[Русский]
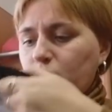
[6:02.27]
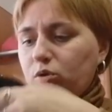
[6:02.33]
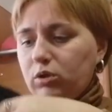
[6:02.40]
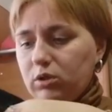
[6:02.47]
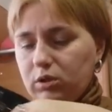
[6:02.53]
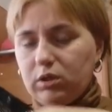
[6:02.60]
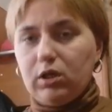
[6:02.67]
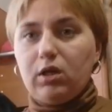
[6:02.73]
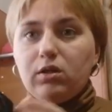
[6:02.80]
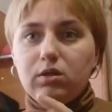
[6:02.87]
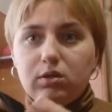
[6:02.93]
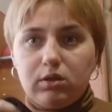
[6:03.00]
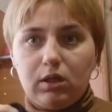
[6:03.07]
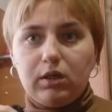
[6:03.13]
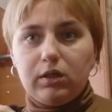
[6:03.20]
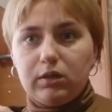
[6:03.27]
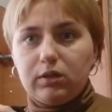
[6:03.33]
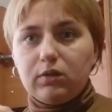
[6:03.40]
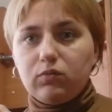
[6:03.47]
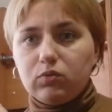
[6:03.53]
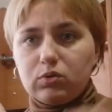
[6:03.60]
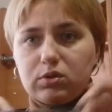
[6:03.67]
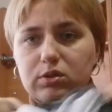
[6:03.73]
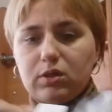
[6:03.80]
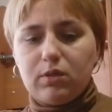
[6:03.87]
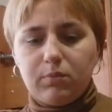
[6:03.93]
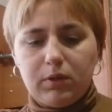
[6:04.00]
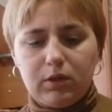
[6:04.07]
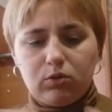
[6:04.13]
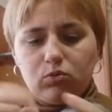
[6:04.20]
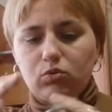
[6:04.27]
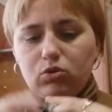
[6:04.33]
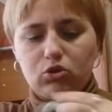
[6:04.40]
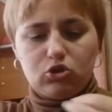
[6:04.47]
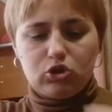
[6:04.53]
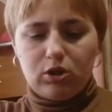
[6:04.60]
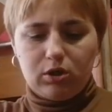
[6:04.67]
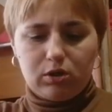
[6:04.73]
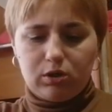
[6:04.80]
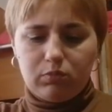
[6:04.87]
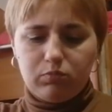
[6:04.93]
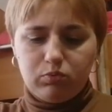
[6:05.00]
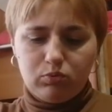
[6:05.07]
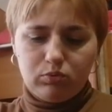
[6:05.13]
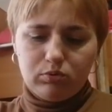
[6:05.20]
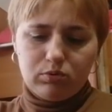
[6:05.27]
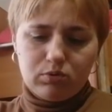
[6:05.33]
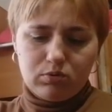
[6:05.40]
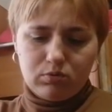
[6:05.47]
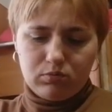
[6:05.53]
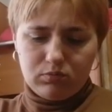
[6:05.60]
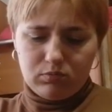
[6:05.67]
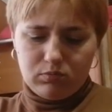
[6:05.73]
Тоненькие они на лето, вот самое то не жарко будет